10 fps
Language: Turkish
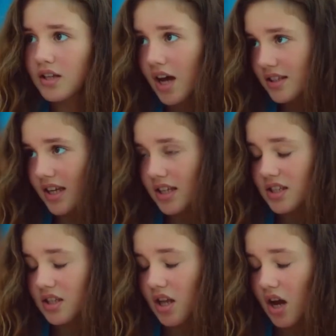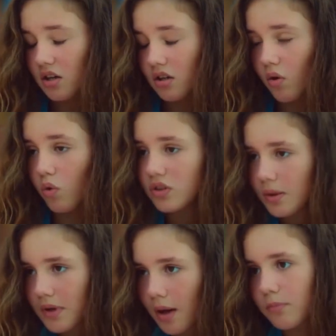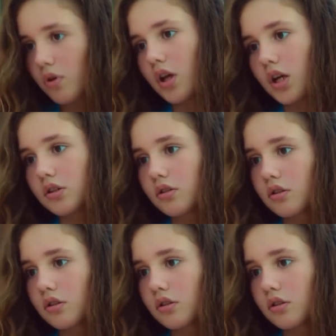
Tatile gitsinler. Onu da mı yapmıyorlar?